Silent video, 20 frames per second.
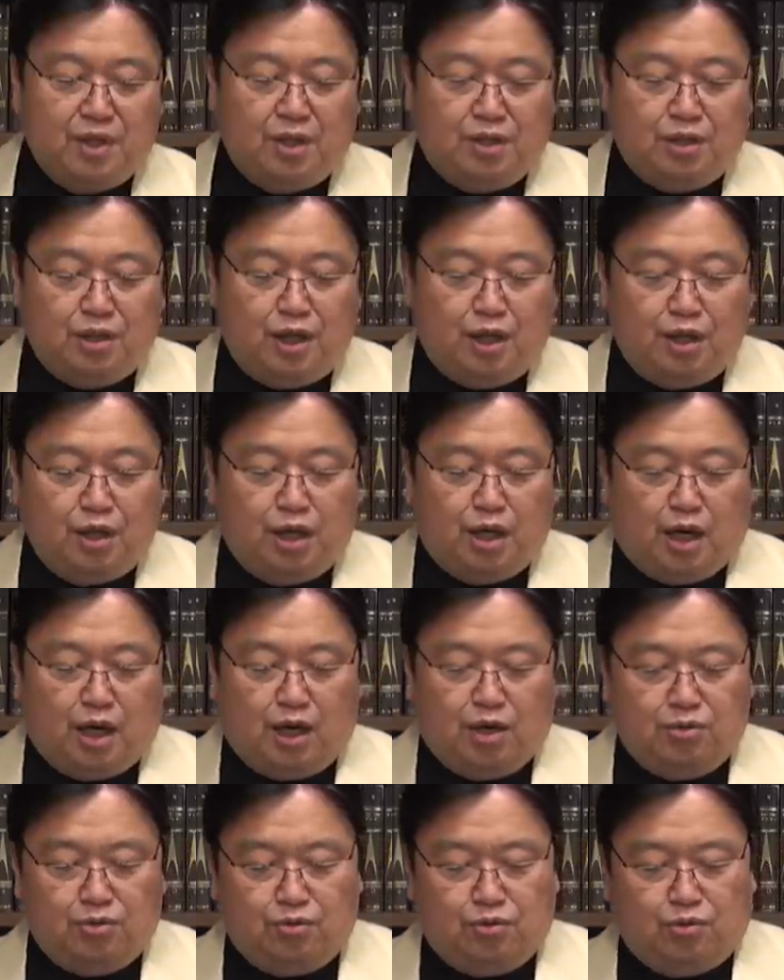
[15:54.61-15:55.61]
で、
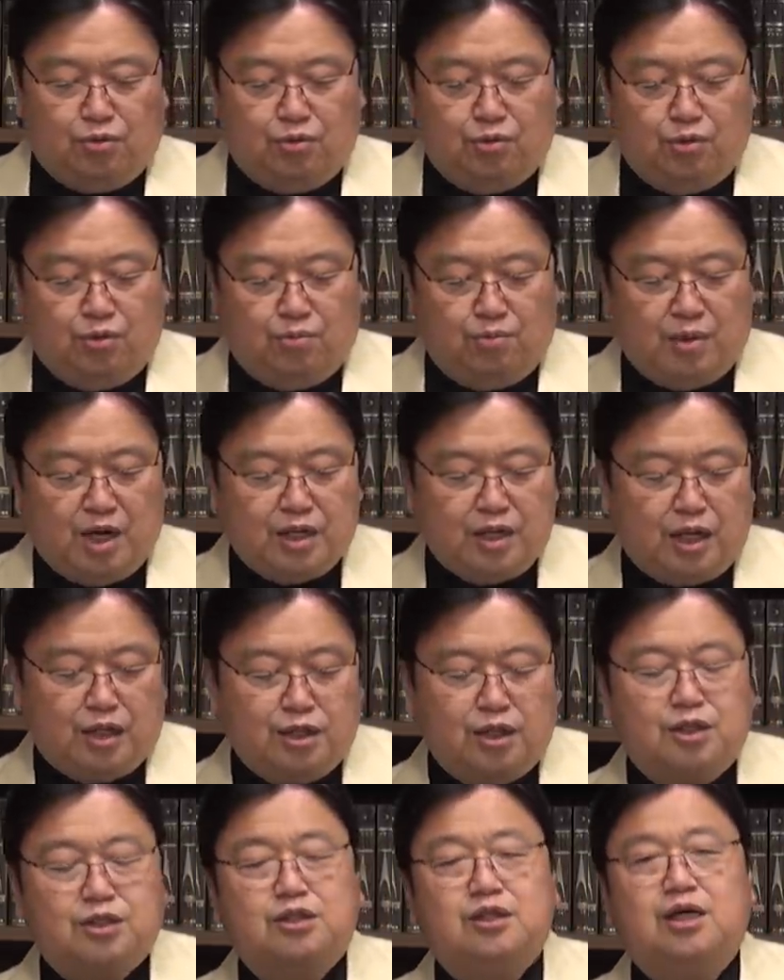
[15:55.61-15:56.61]
あの、まだ
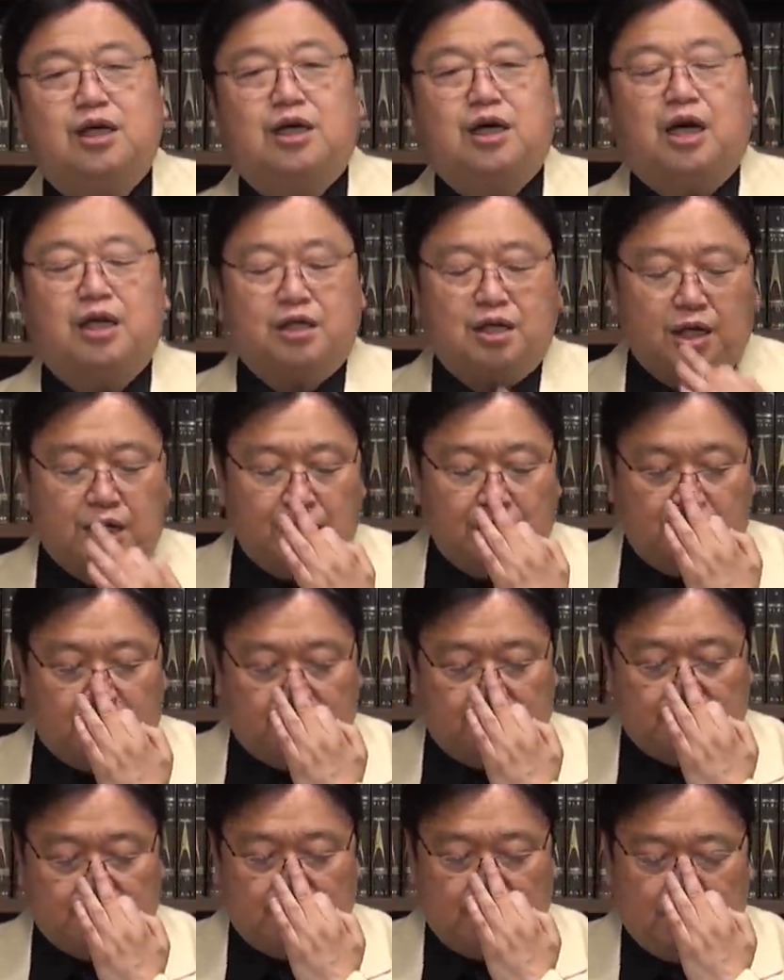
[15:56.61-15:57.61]
ですね、家庭では
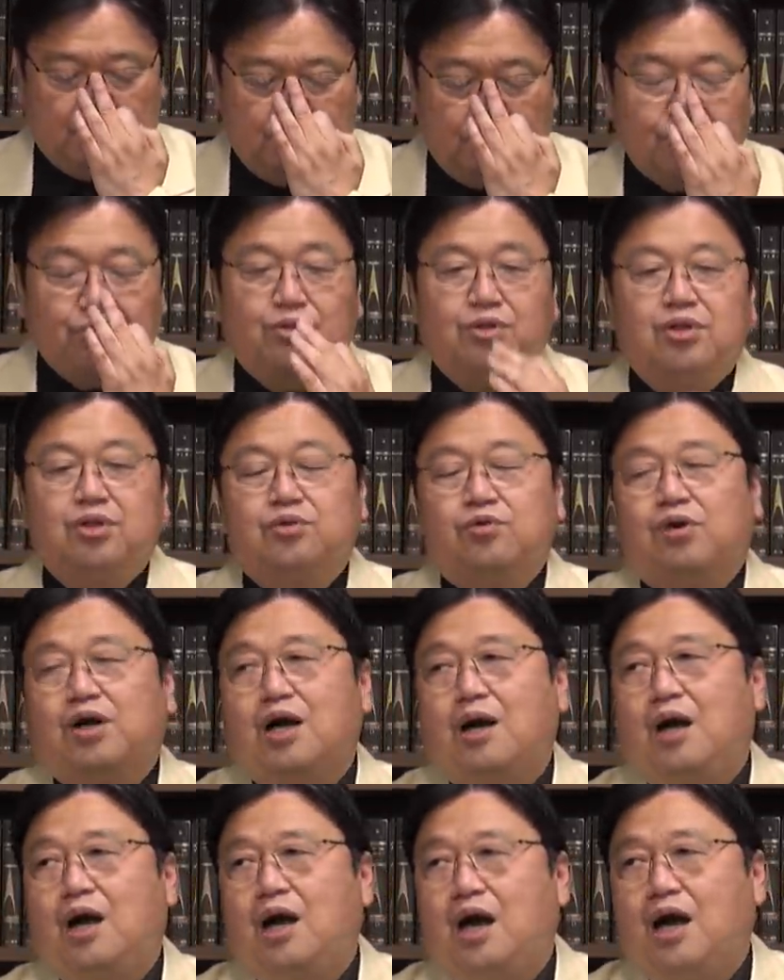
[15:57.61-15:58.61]
ですね、井戸と
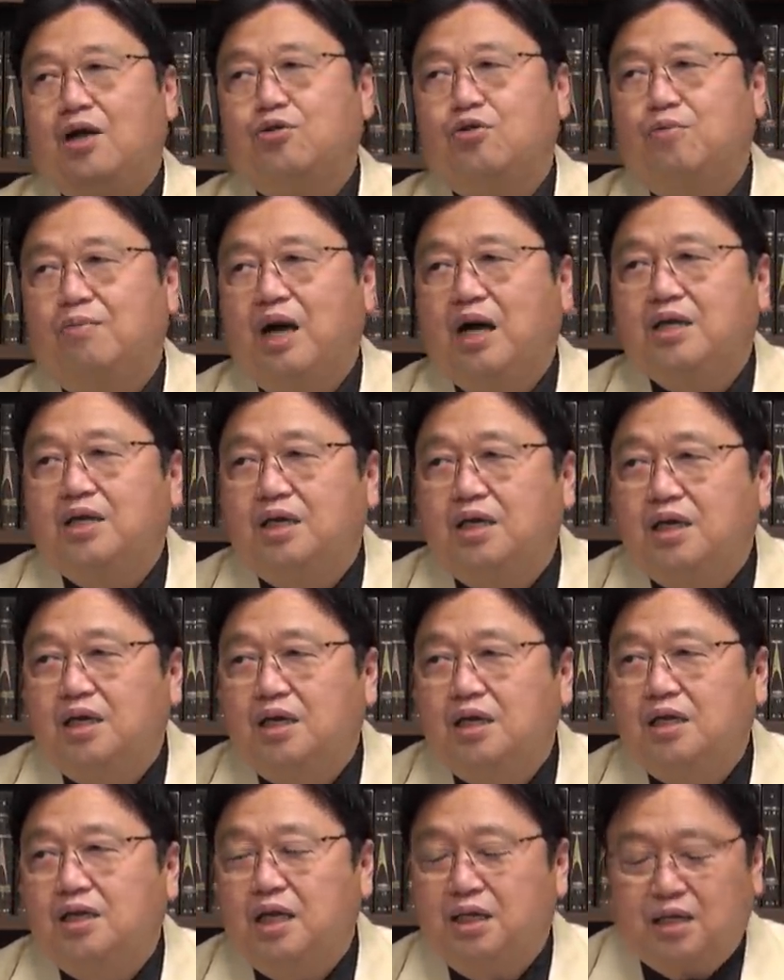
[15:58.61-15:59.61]
か、あと
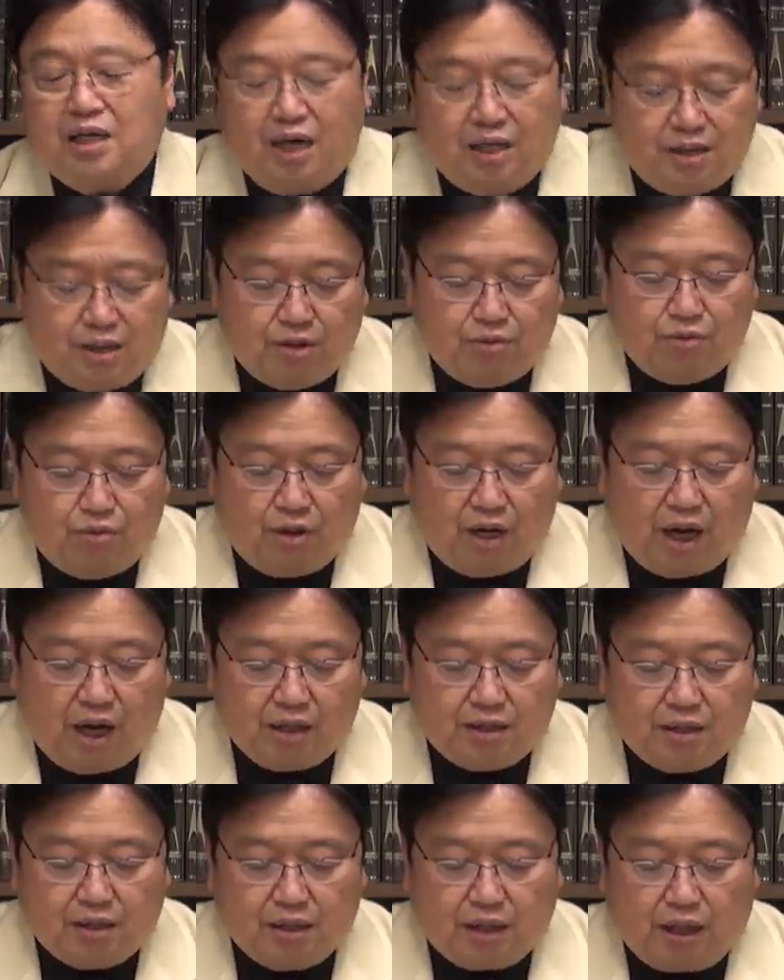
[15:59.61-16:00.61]
薪で炊いてるのが
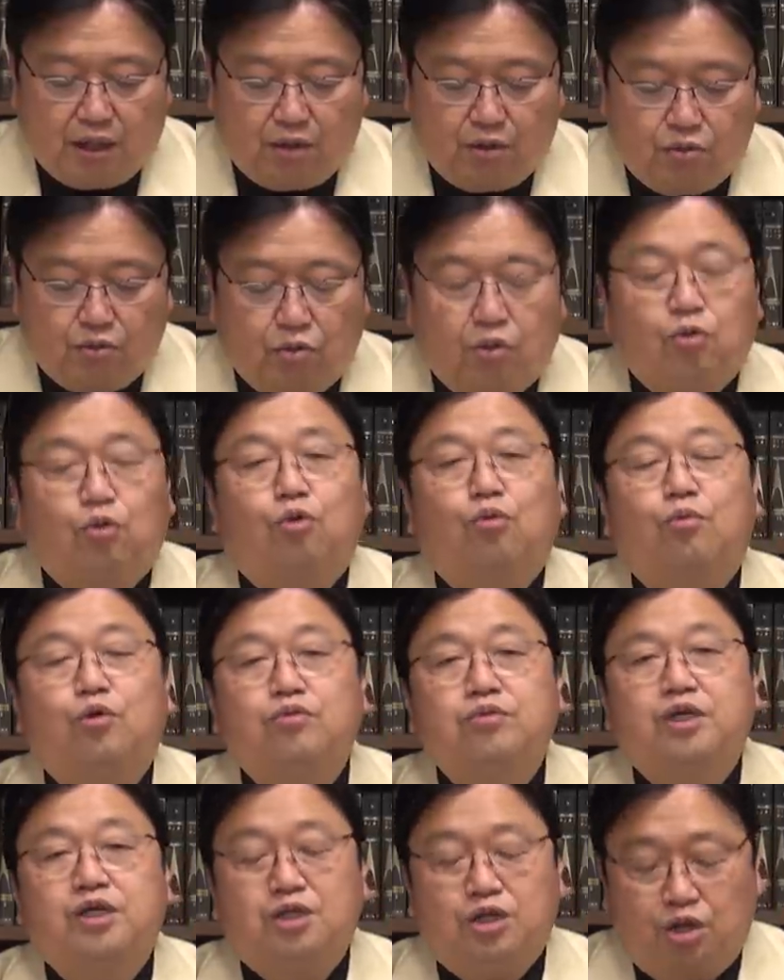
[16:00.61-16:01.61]
あったと思う
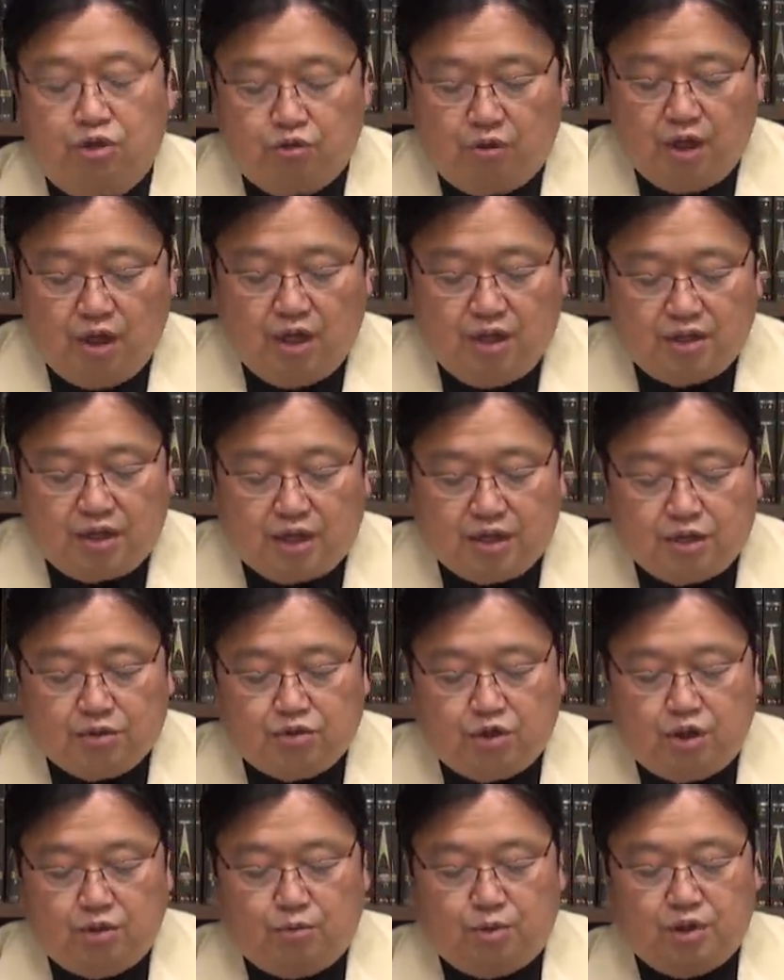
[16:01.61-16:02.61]
んですけど、ただ
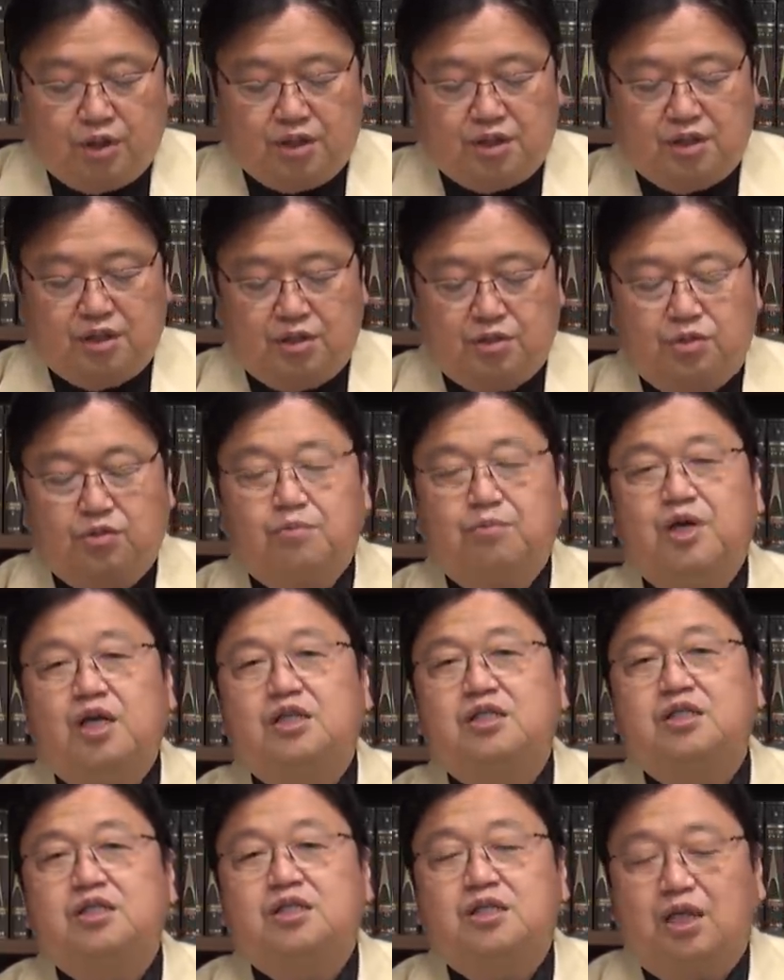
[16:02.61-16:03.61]
それもですね、その明
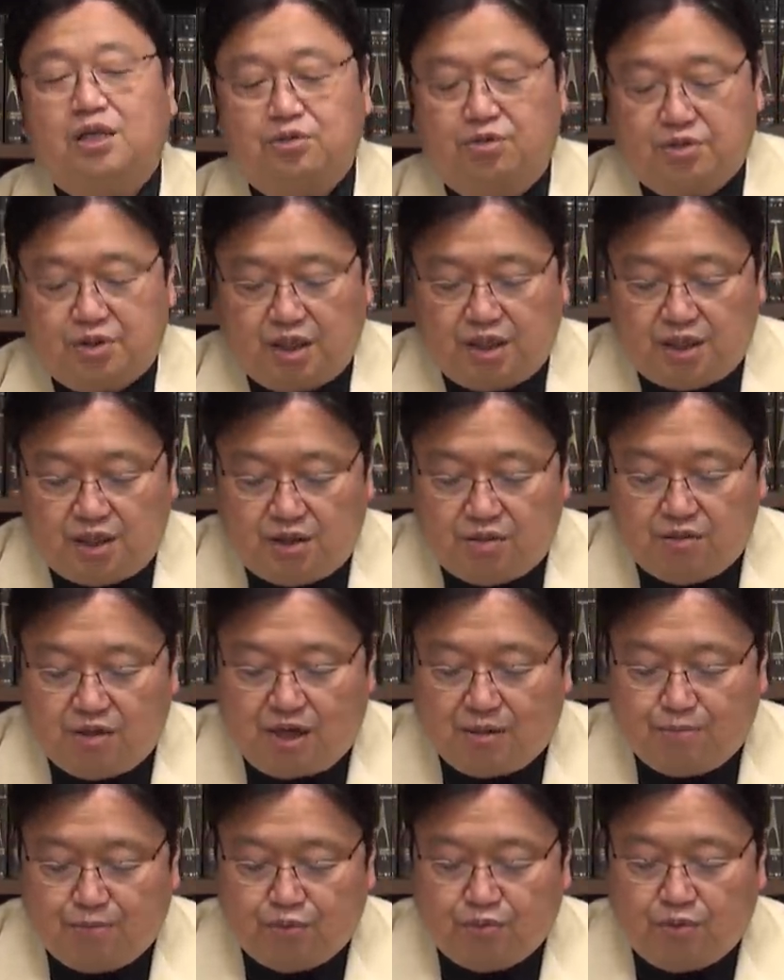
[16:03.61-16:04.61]
治時代の石油
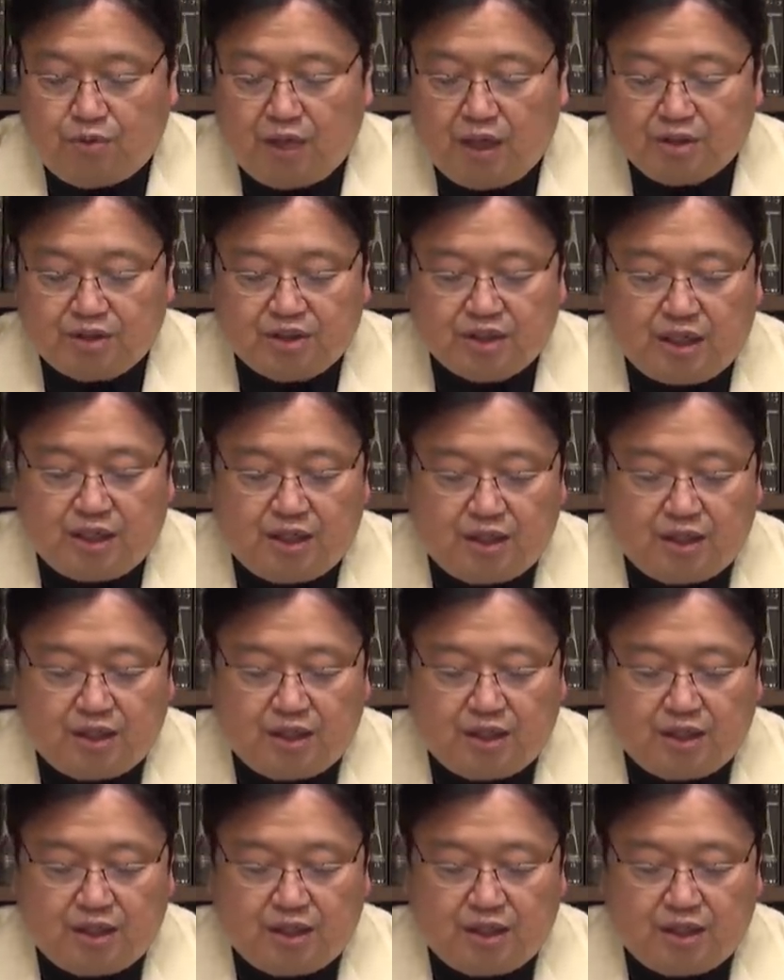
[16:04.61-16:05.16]
ランプが廃れ